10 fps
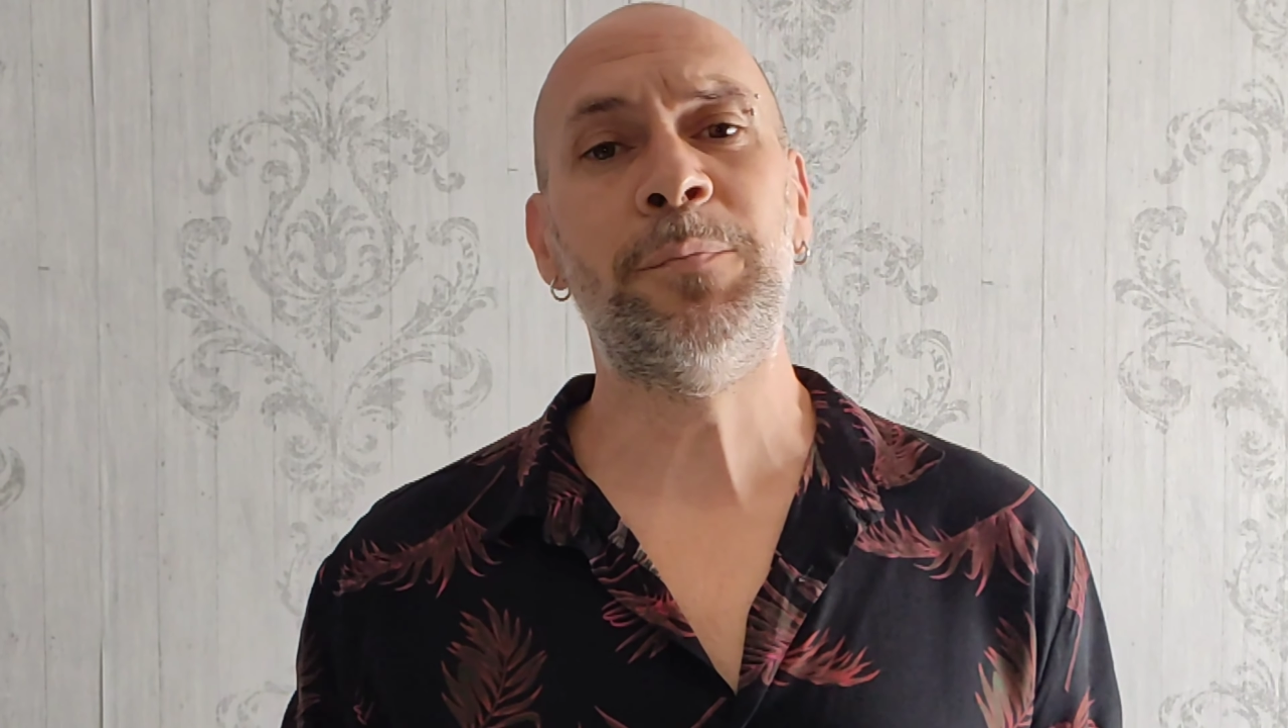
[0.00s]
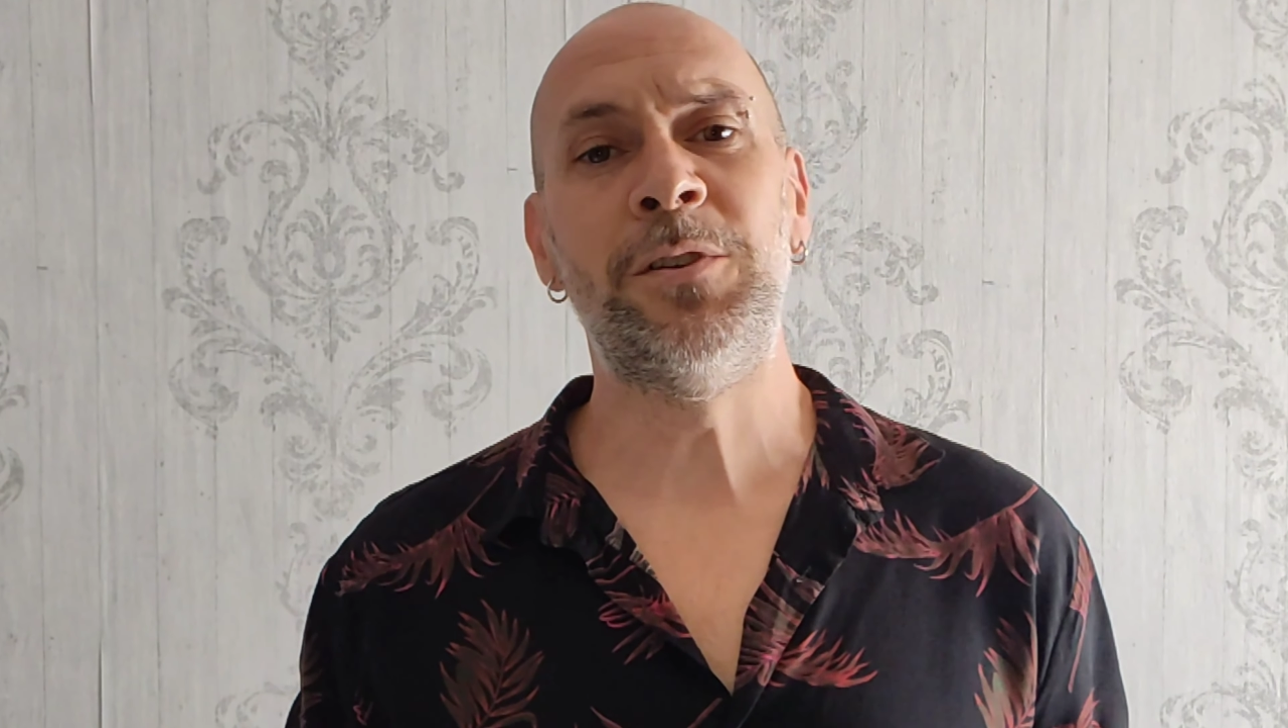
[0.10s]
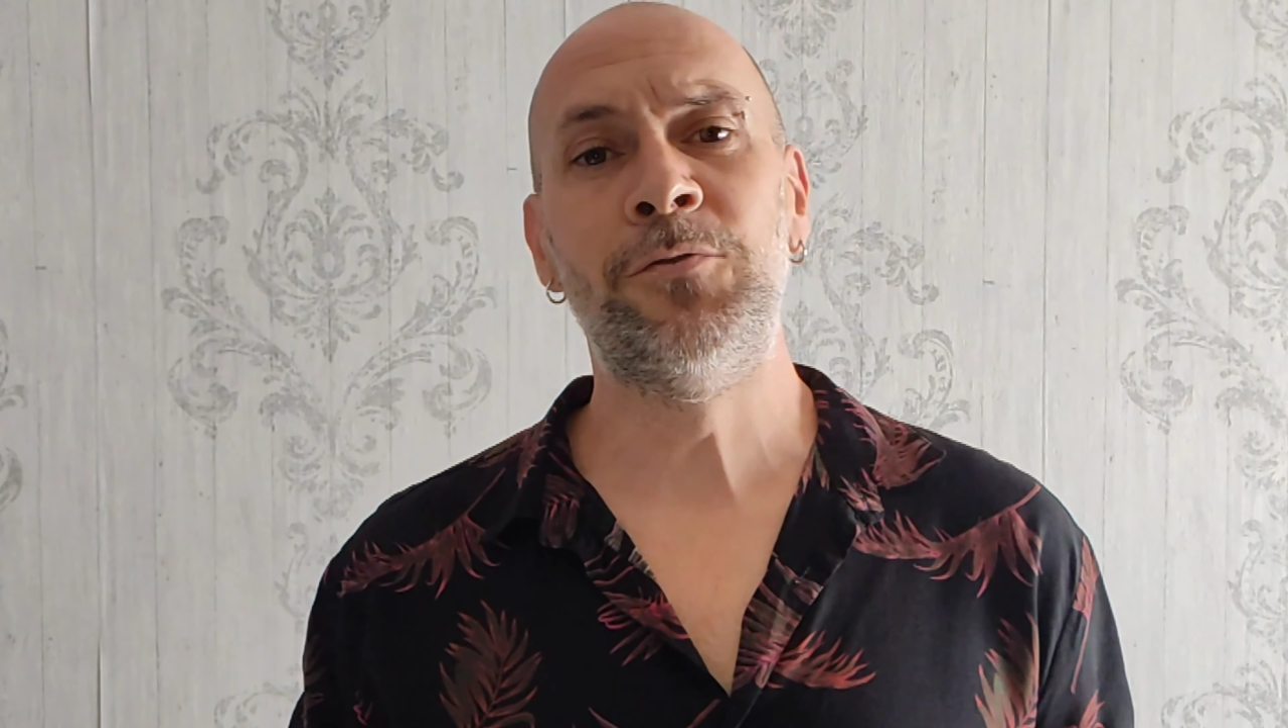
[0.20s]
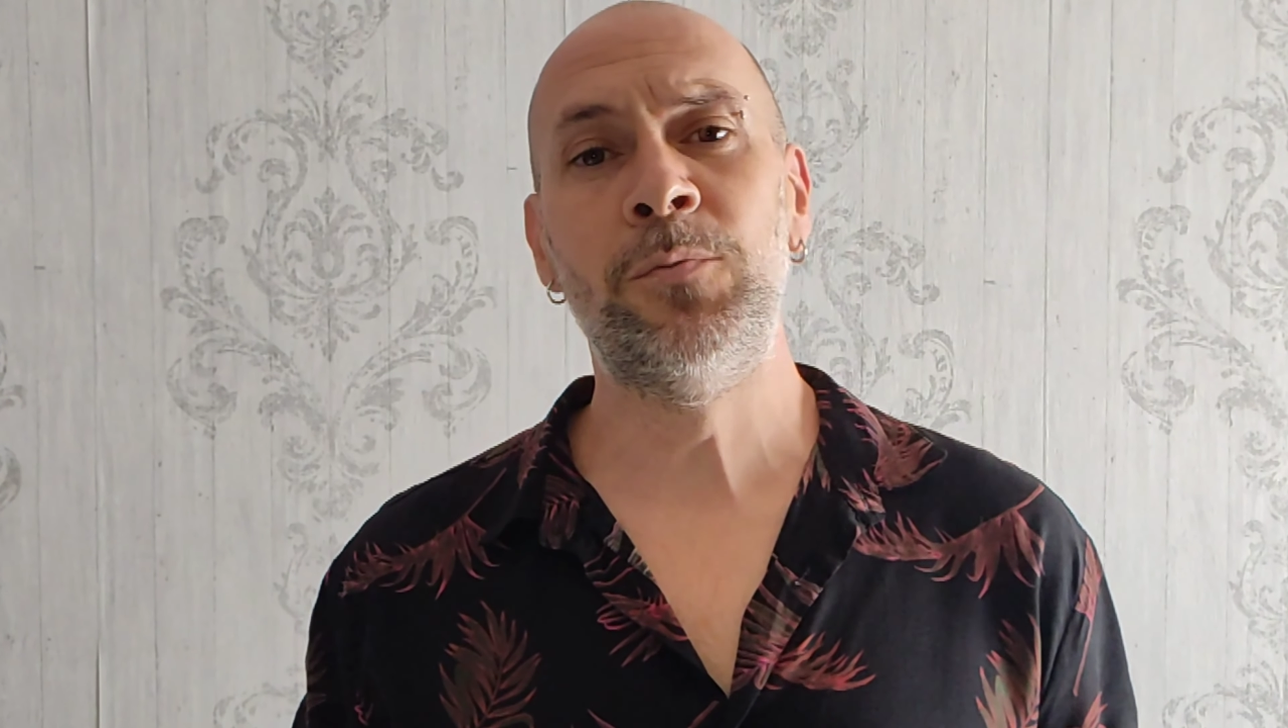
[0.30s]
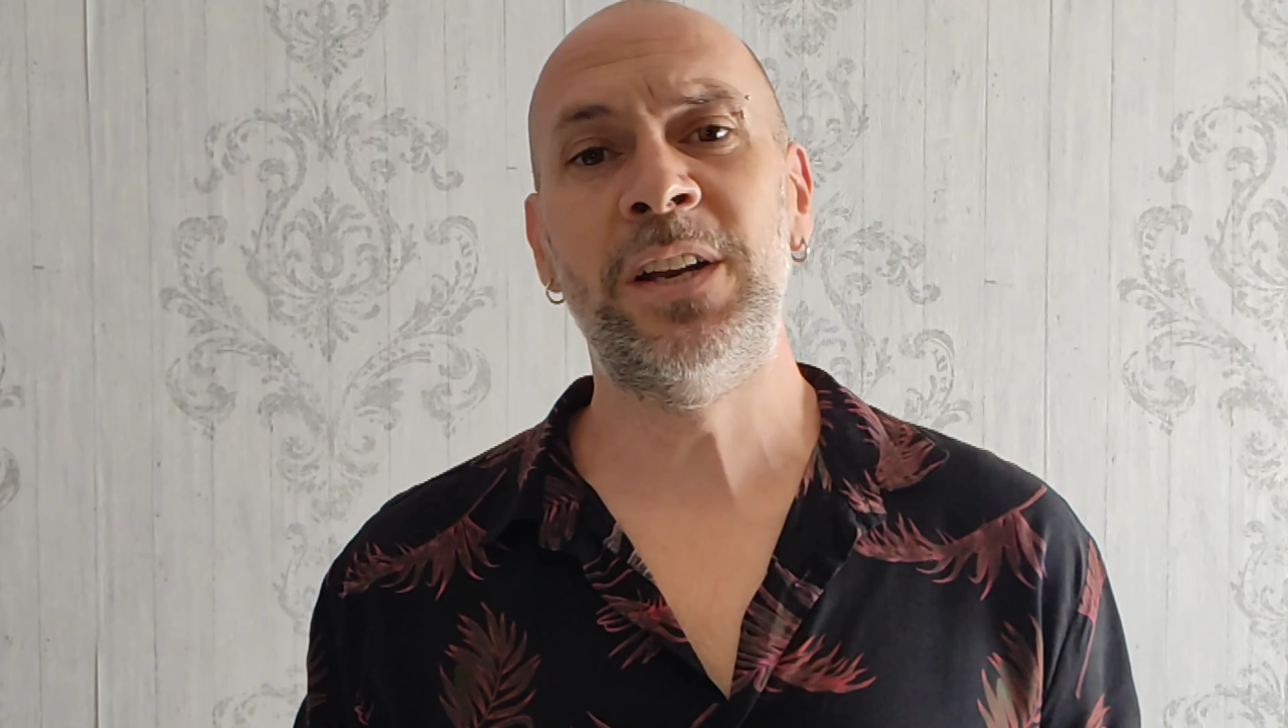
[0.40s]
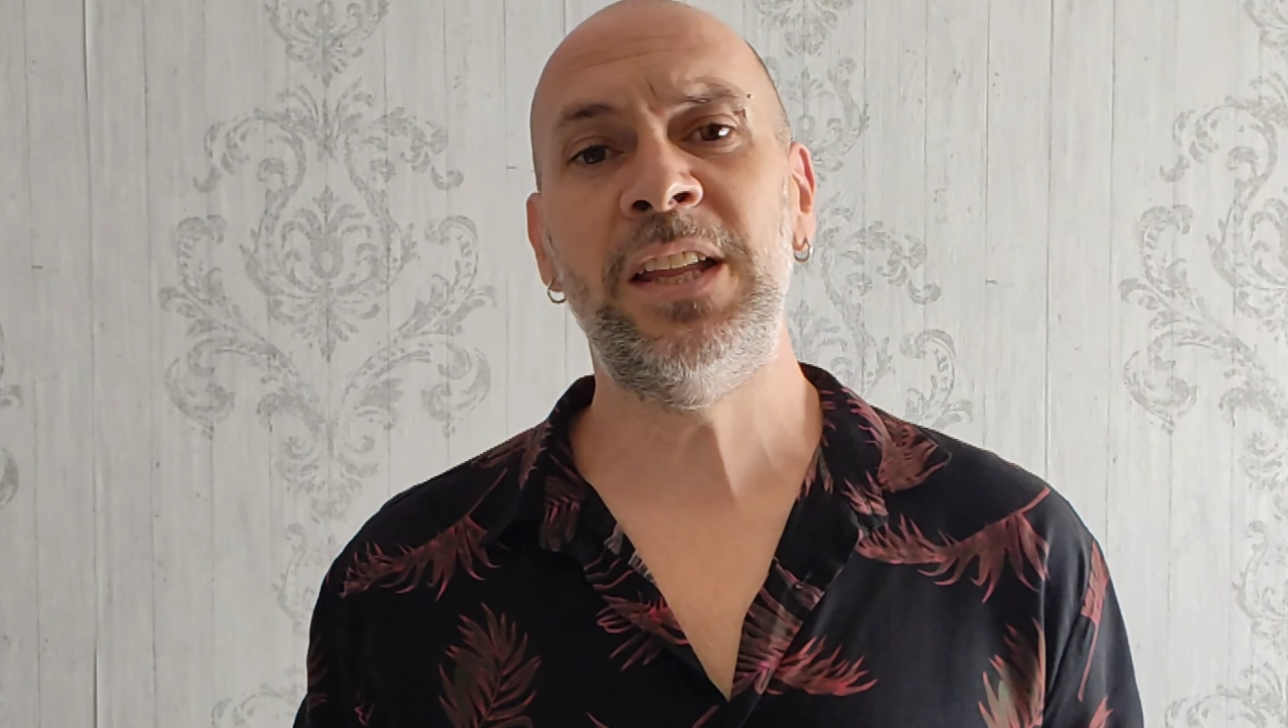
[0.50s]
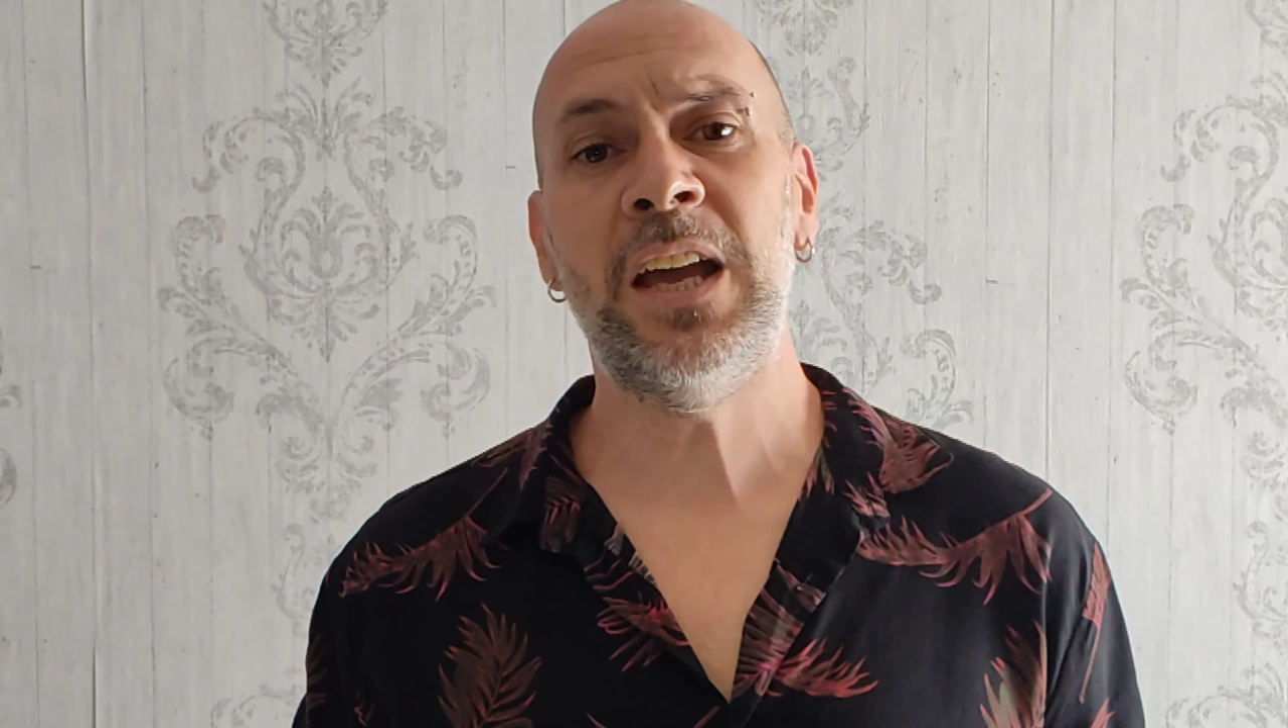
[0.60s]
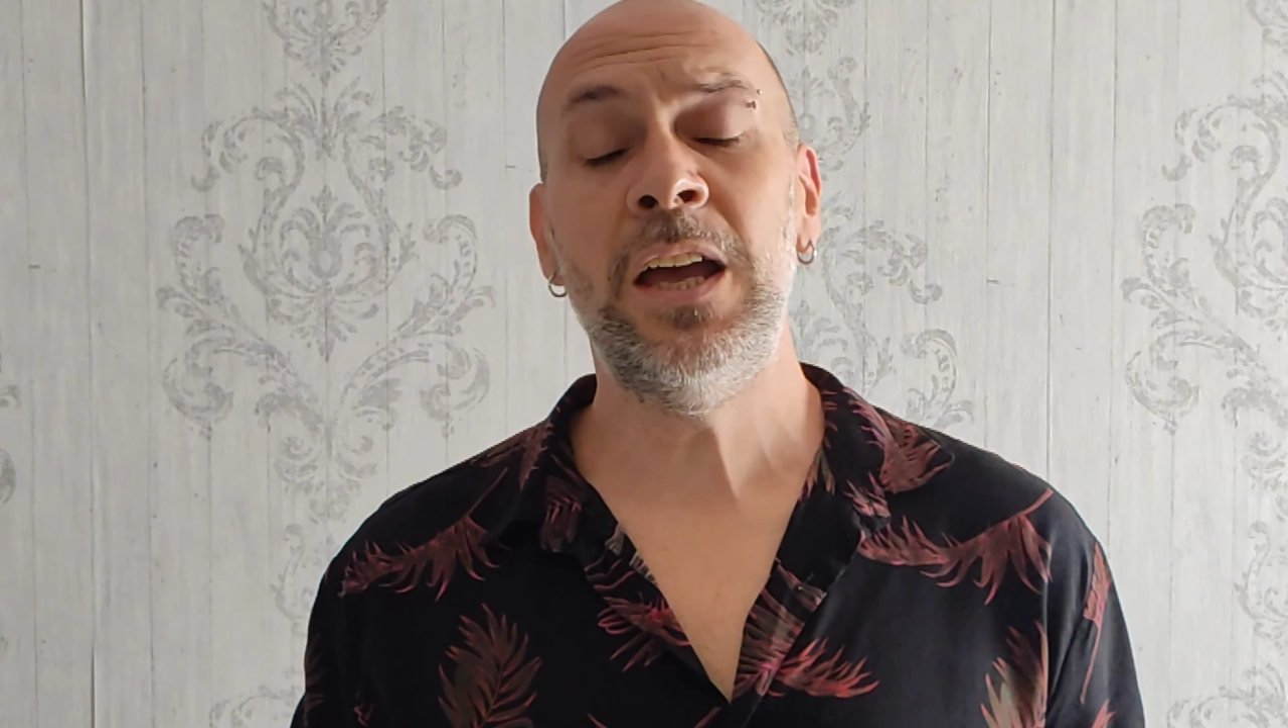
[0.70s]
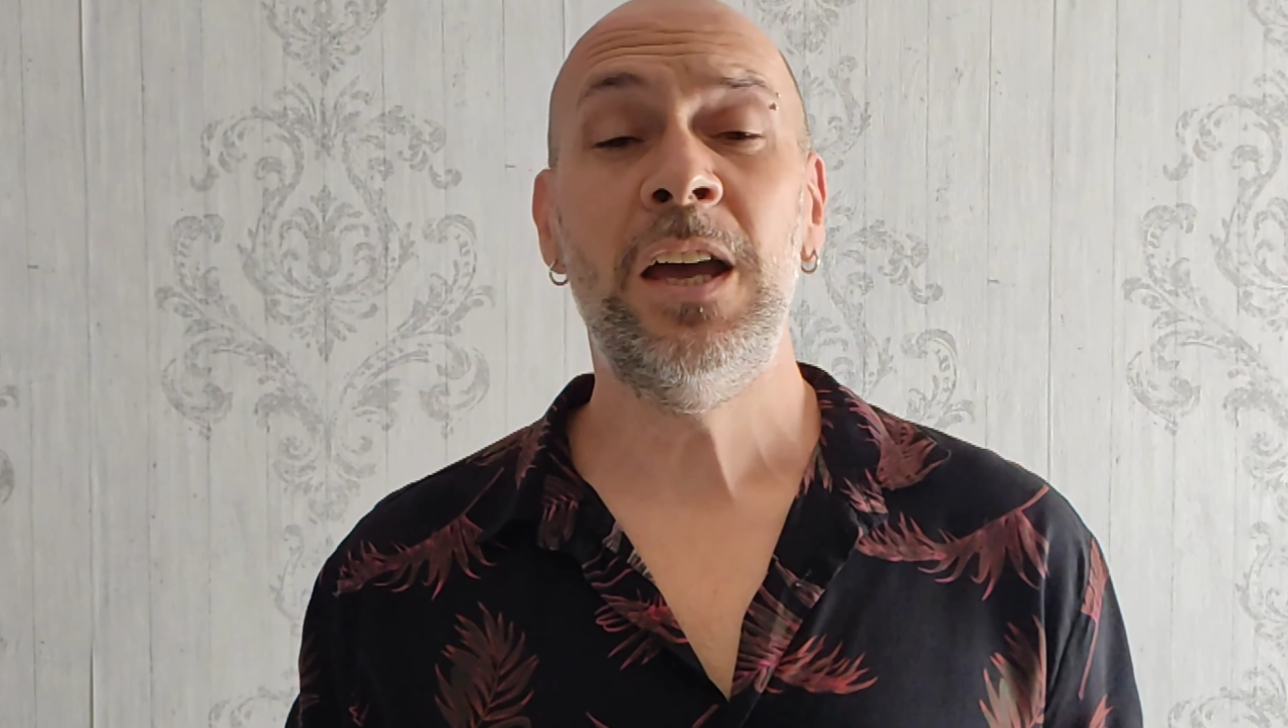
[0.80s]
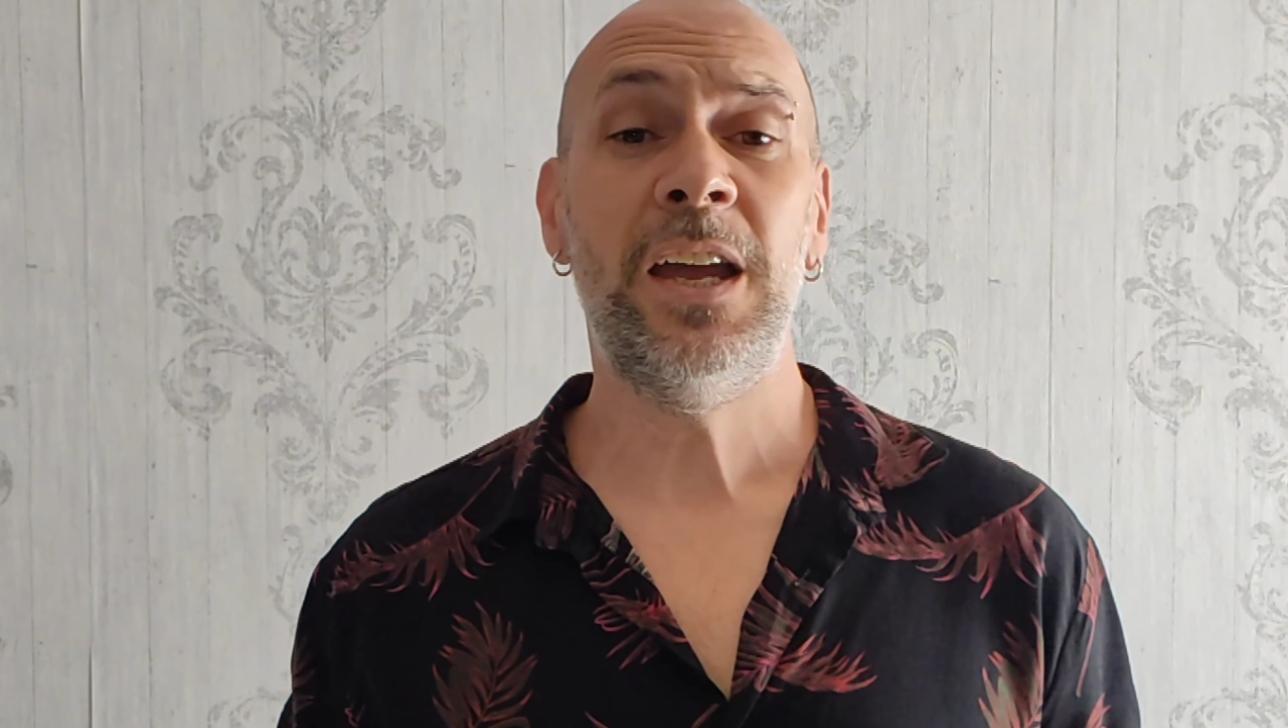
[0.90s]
perfumería,